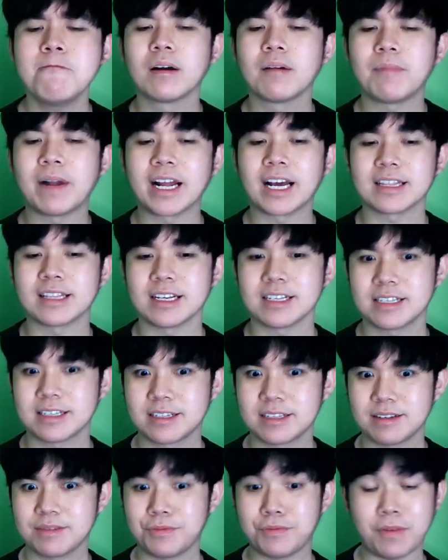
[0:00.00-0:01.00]
Paling
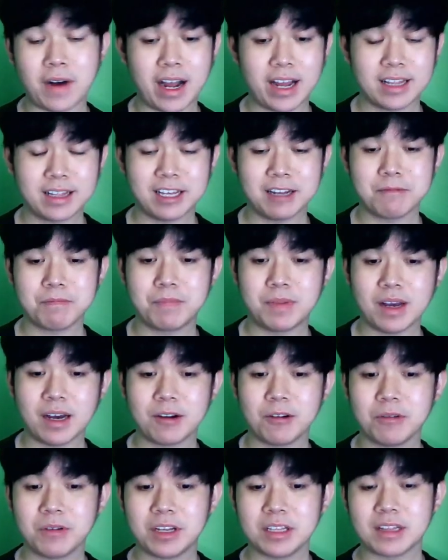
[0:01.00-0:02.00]
atas. Violin,
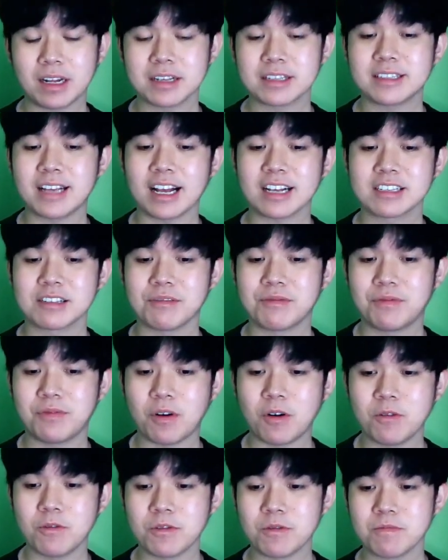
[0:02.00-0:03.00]
piano, gitar,
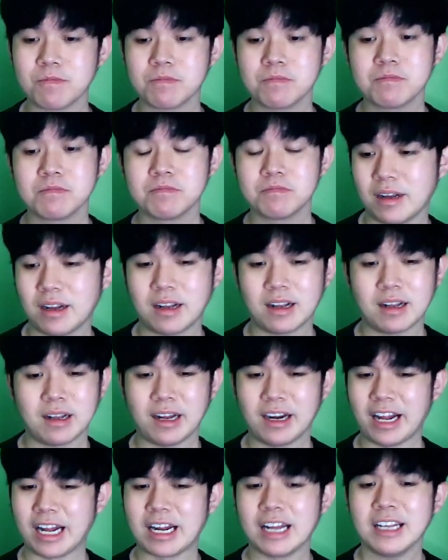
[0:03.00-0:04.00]
saxophone.
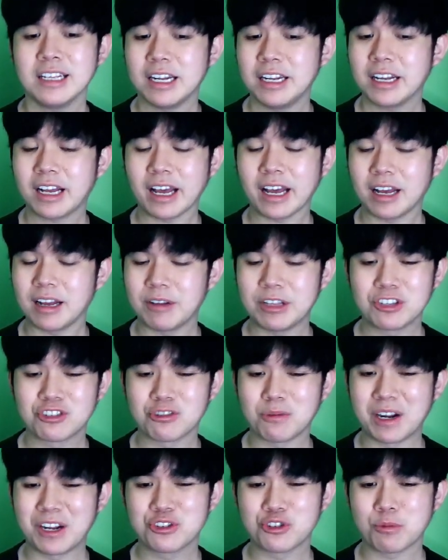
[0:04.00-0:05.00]
Keren aja ini kayak
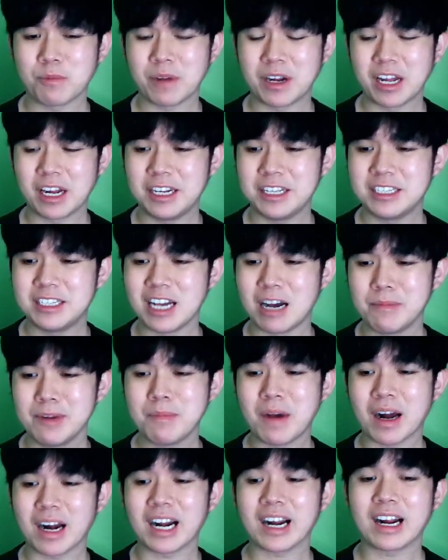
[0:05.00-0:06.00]
instrumen-instrumen yang
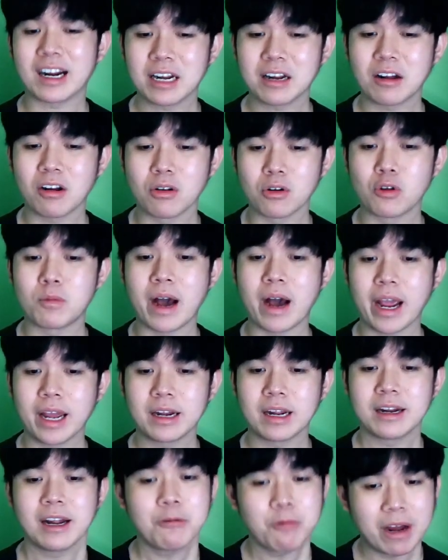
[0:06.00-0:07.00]
dijamin bakal keren kalau lo main
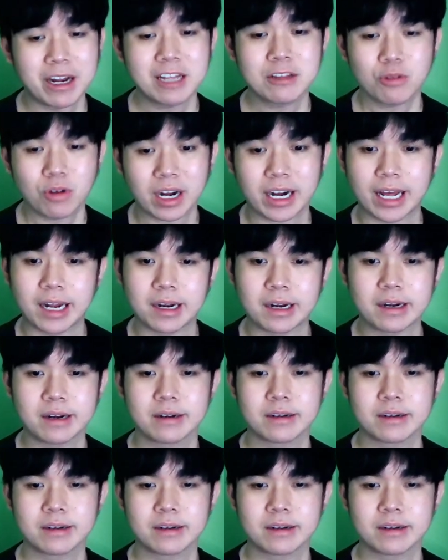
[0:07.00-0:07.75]
dan, then Wendy tuh keren.